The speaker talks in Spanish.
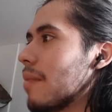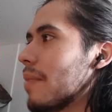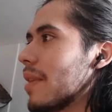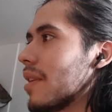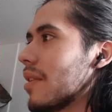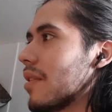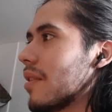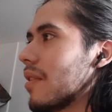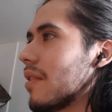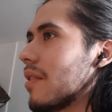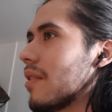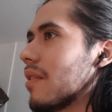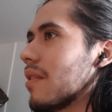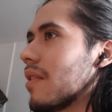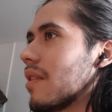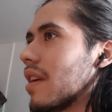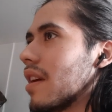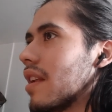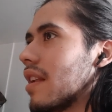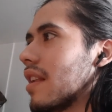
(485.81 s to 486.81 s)

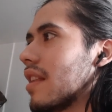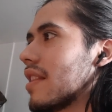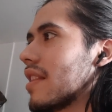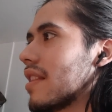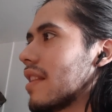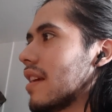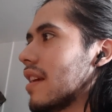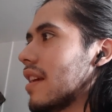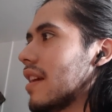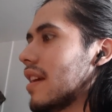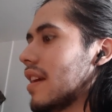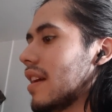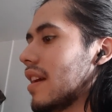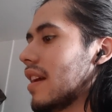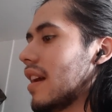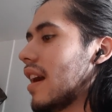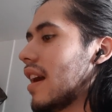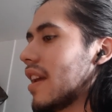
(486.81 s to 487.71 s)
pero en eh,